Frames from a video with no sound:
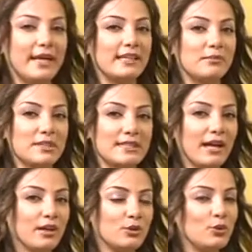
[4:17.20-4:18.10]
اكيد بس
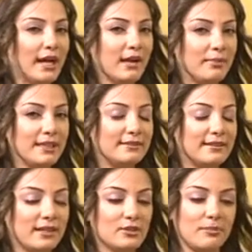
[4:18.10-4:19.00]
ناخذ نور احمد
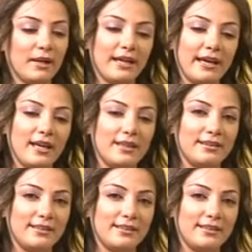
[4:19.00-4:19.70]
الو صباح الخير